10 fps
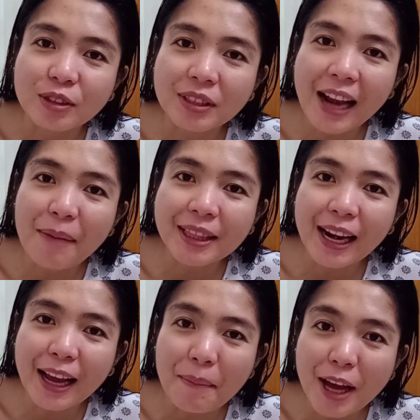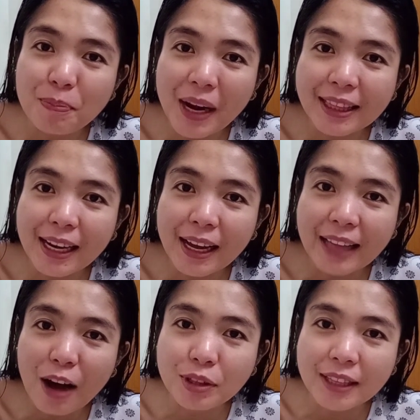So salamat talaga. Meron pala talagang
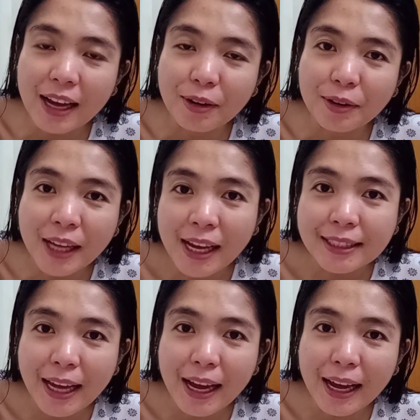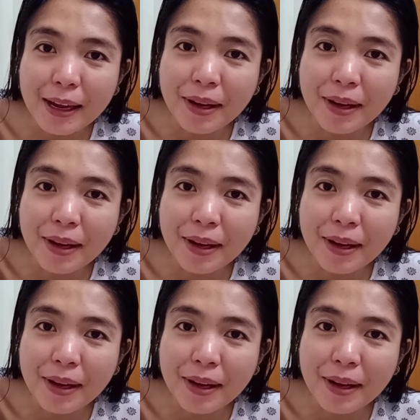tao sa ano, sa